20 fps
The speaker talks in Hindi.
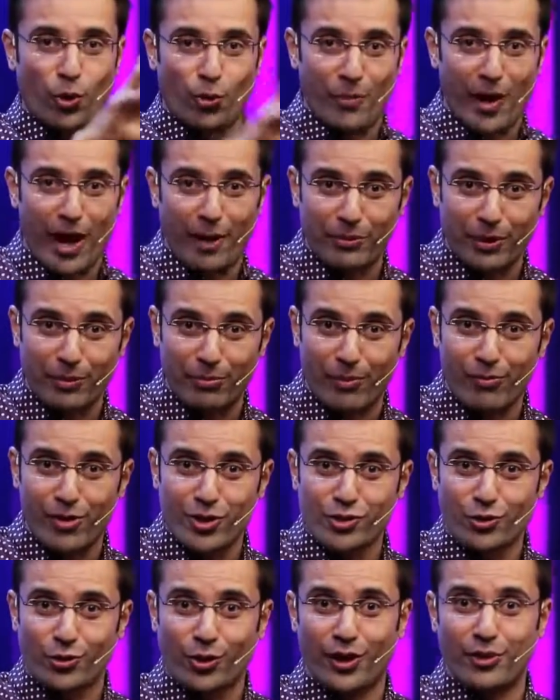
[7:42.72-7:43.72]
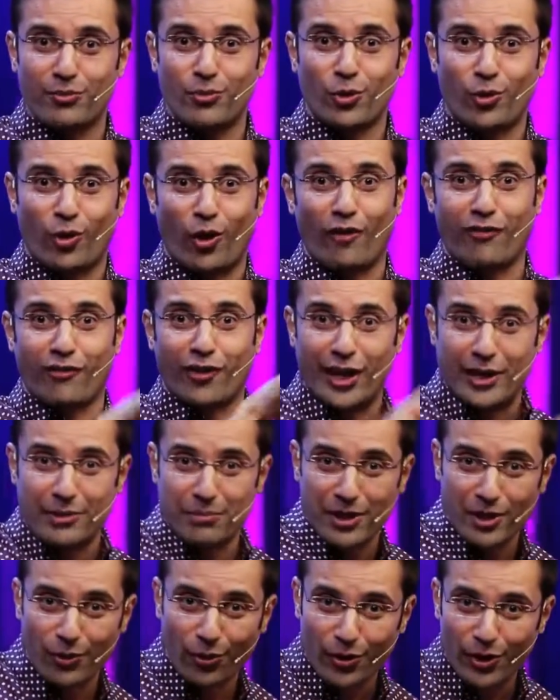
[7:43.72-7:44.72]
बुक में आपका पब्लिश हो रहा है बुक
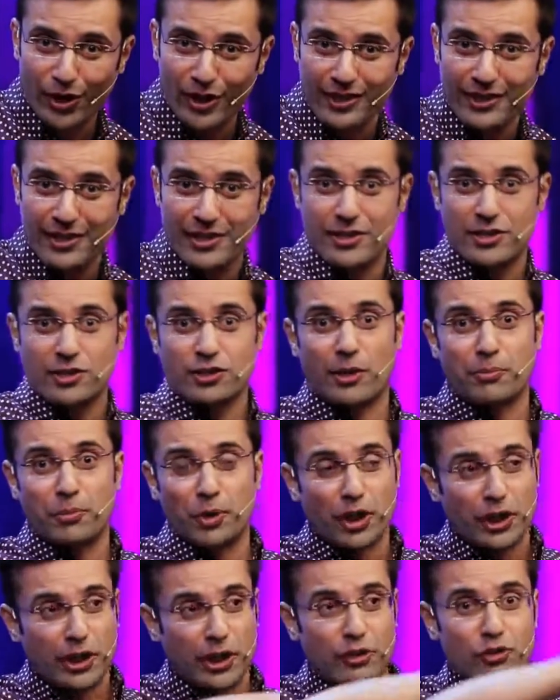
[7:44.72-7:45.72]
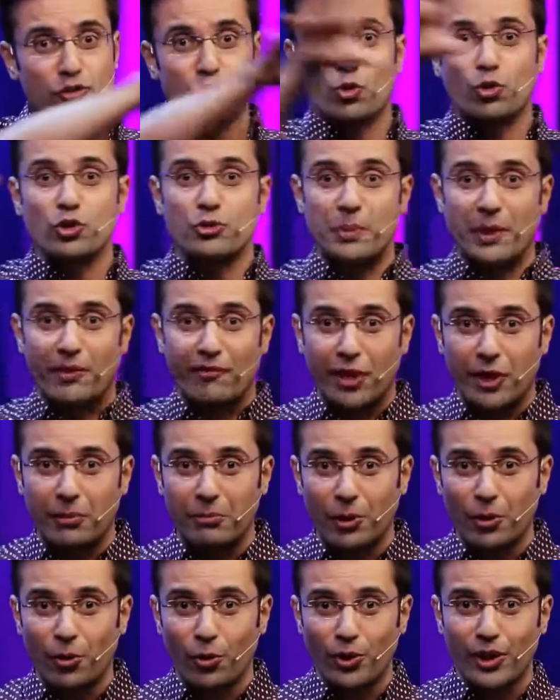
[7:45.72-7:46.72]
ऑफलाइन भी होगी सब रिटेल स्टोर्स पे
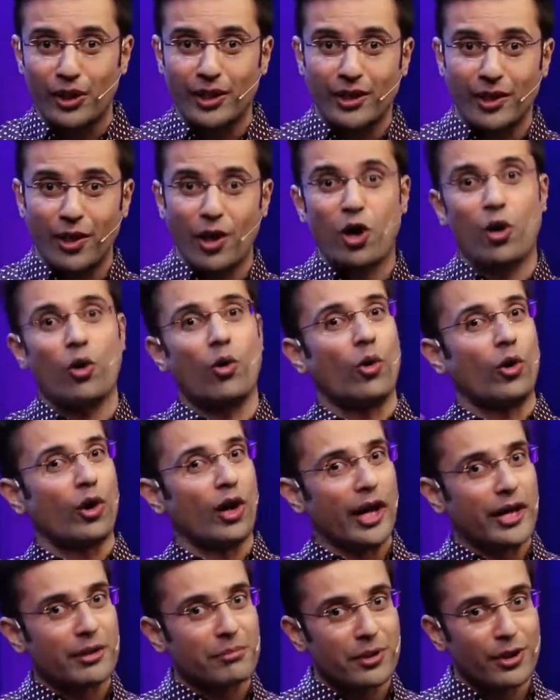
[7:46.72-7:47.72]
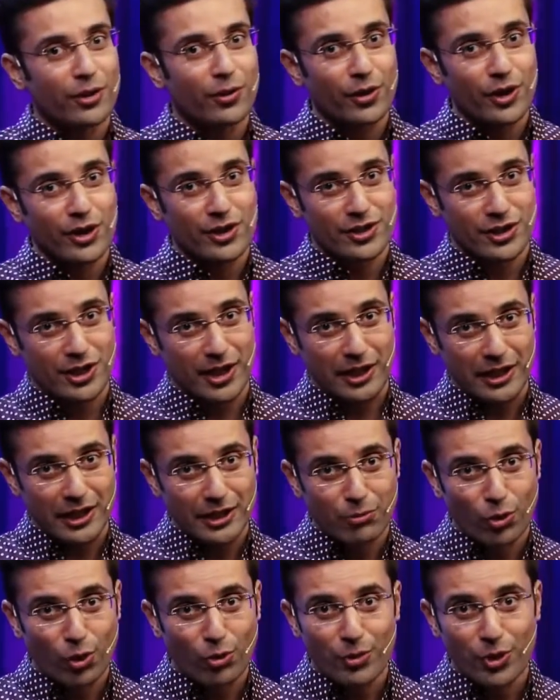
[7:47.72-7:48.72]
अवेलेबल होगी ऑनलाइन भी होगी इसकी
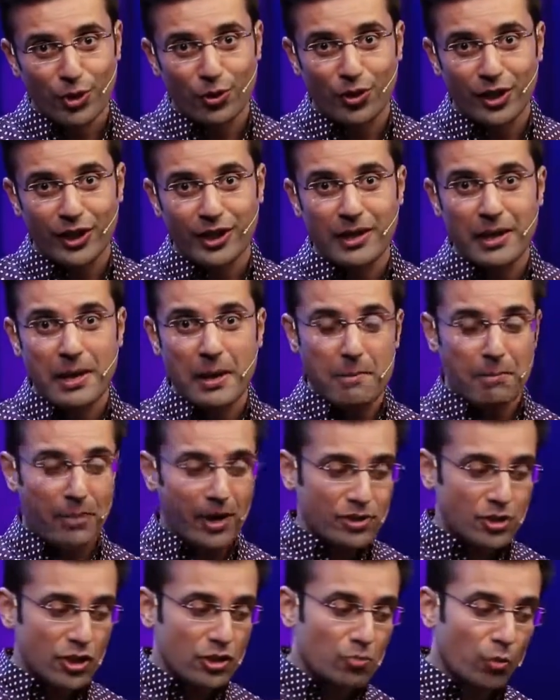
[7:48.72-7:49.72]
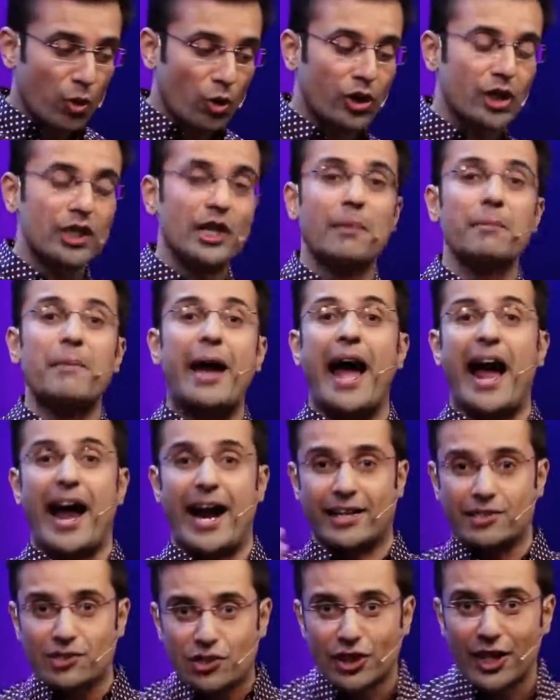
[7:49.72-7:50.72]
ई बुक भी होगी प्लस इस बुक की हम
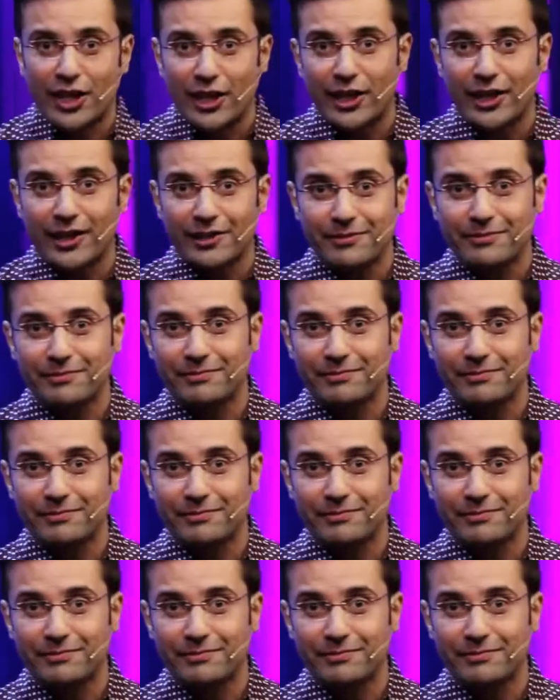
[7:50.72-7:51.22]
एड्स देंगे